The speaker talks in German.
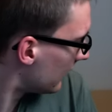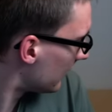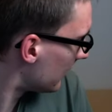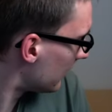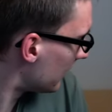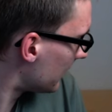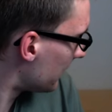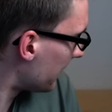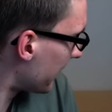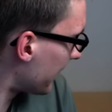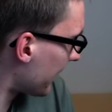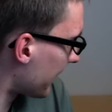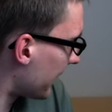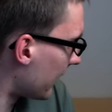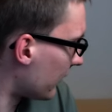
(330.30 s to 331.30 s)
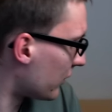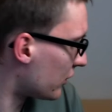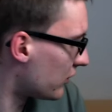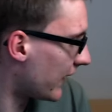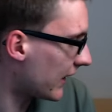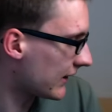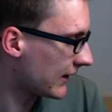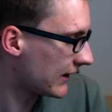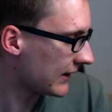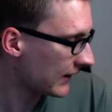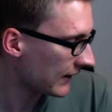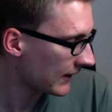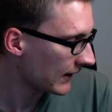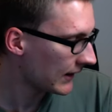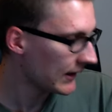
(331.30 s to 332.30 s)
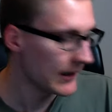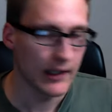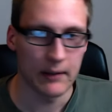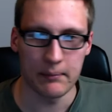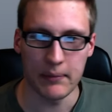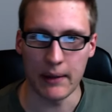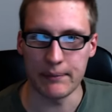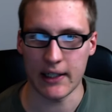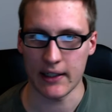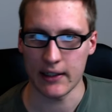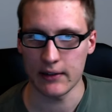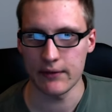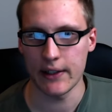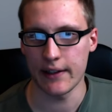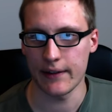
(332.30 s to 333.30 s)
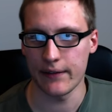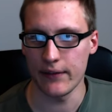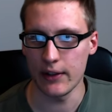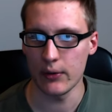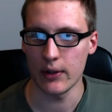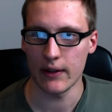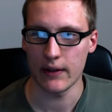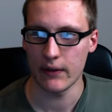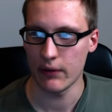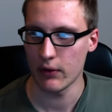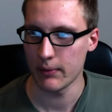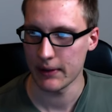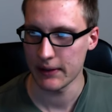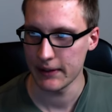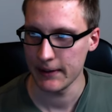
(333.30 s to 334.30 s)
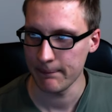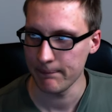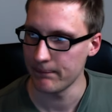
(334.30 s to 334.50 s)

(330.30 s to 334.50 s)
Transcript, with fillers: äh, bis das Sandwich fertig ist. Beim Drachen wäre das Video jetzt vorbei.